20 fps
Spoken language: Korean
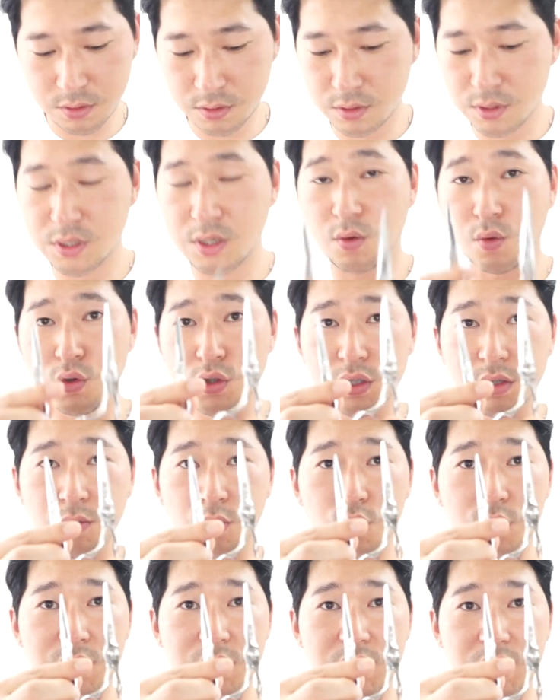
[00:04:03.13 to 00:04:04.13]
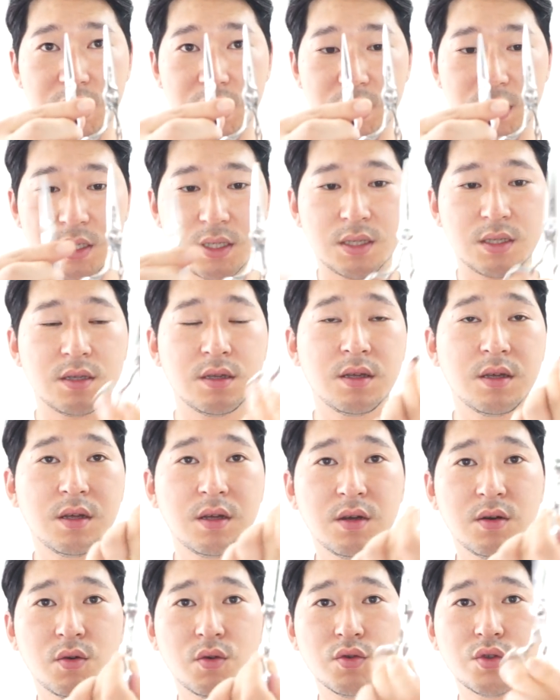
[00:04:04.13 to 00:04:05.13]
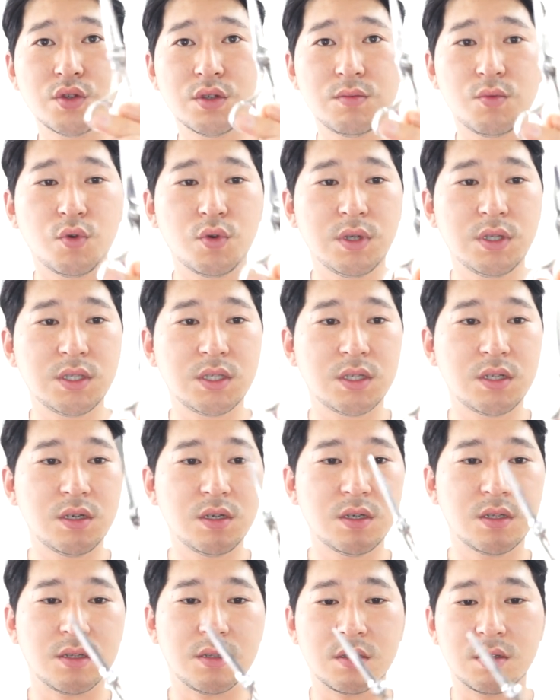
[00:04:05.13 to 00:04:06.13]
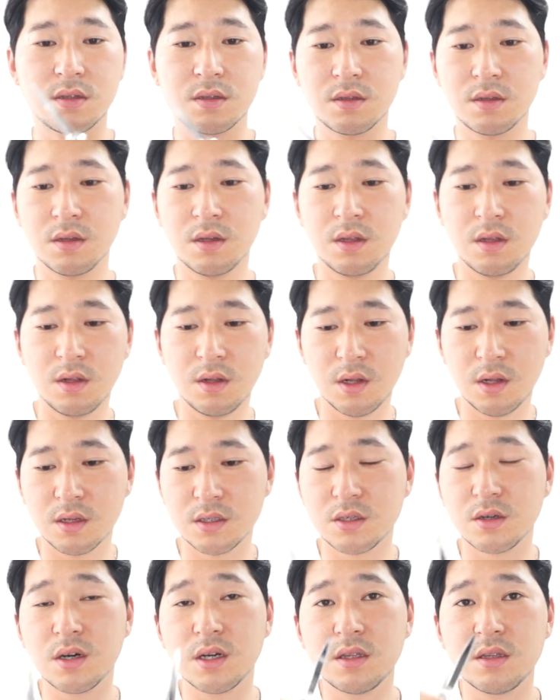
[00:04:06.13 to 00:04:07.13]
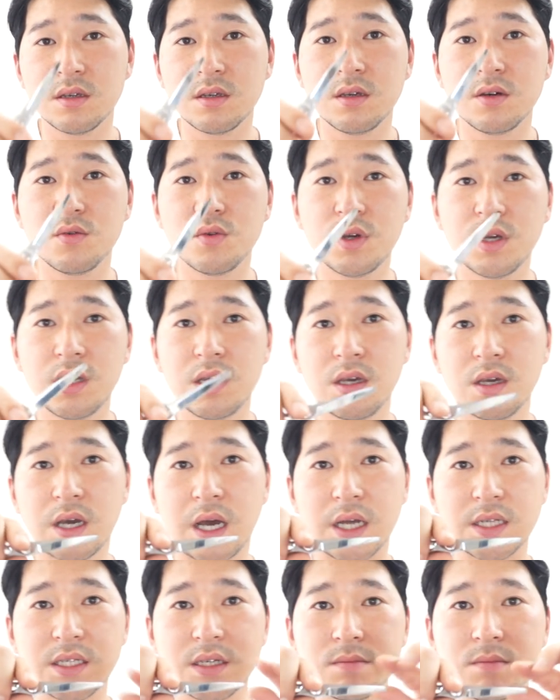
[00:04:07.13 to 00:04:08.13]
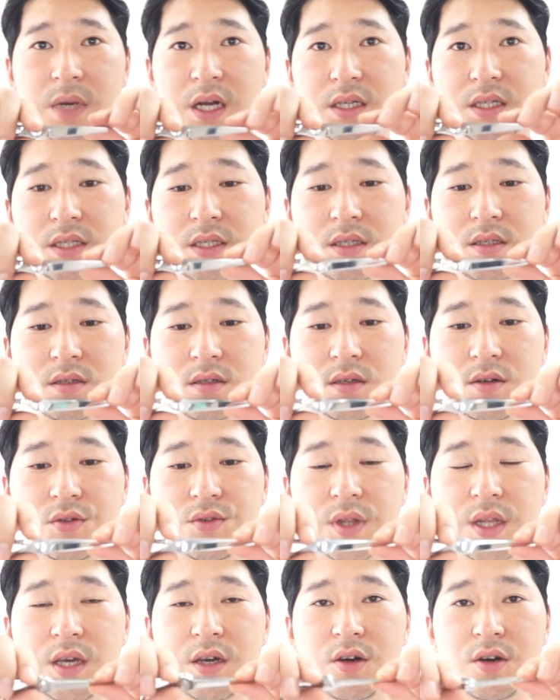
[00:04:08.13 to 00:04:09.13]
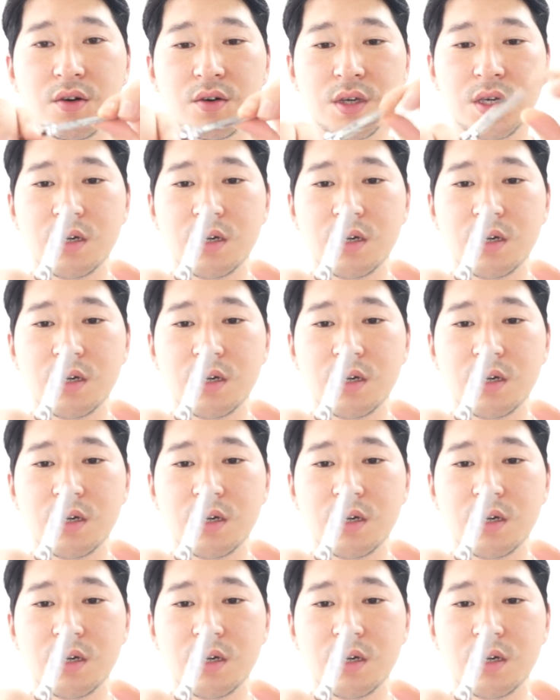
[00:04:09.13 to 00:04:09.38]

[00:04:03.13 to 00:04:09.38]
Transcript: 이제 5.5인치 5.5인치는 저 같은 경우에 가장 많이 쓰는 건데요.